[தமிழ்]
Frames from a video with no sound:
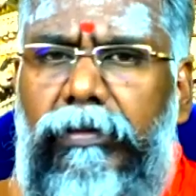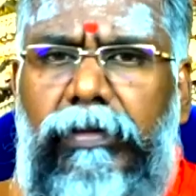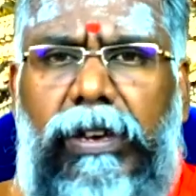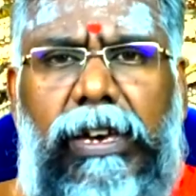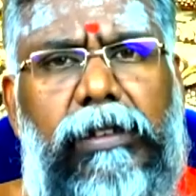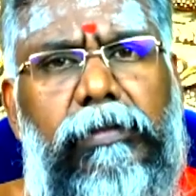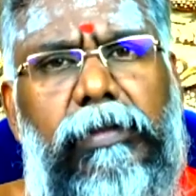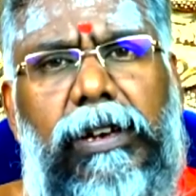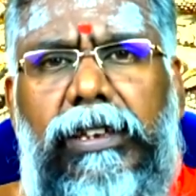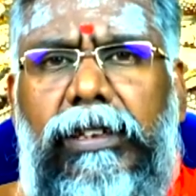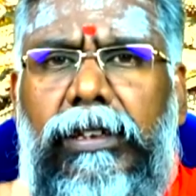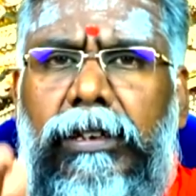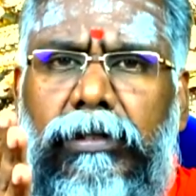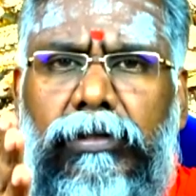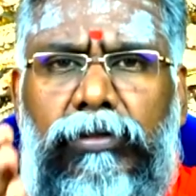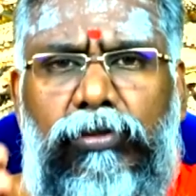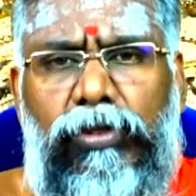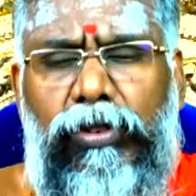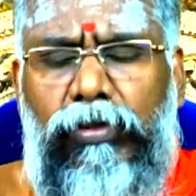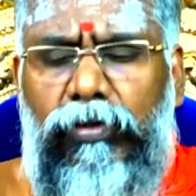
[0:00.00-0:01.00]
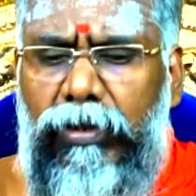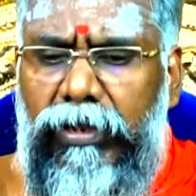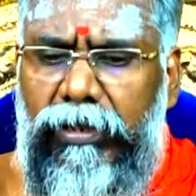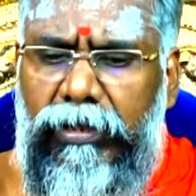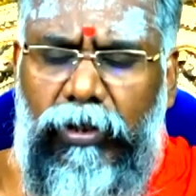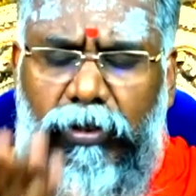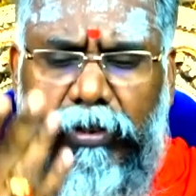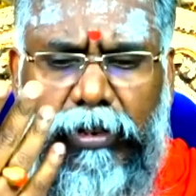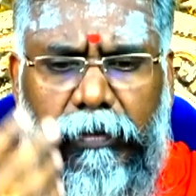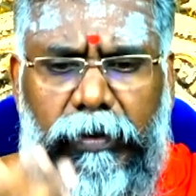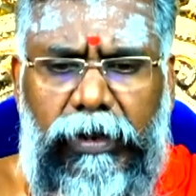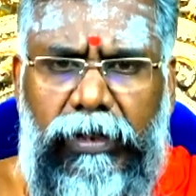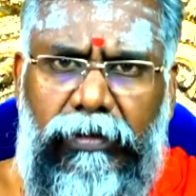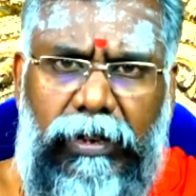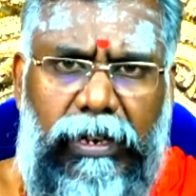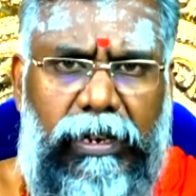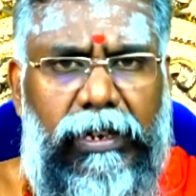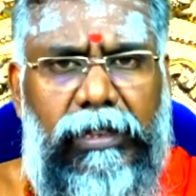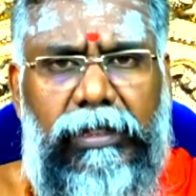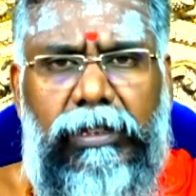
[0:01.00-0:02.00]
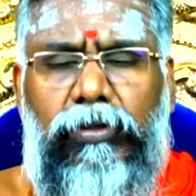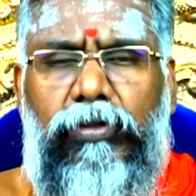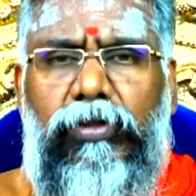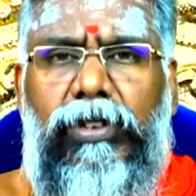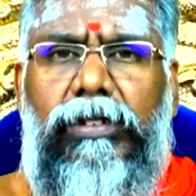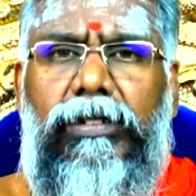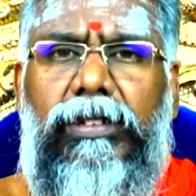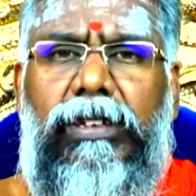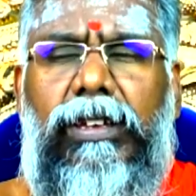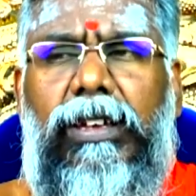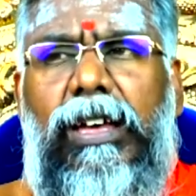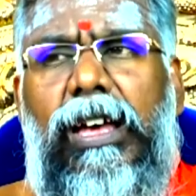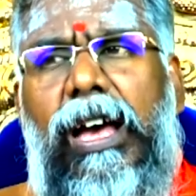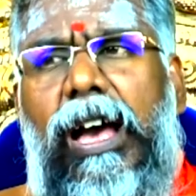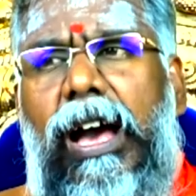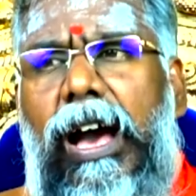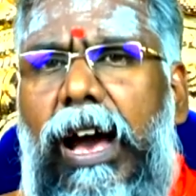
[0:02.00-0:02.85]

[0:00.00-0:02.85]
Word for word: வேறு மாதிரி துணி உங்களுக்கு சௌரியப்படி வேறு எந்த துணி வேணாலும்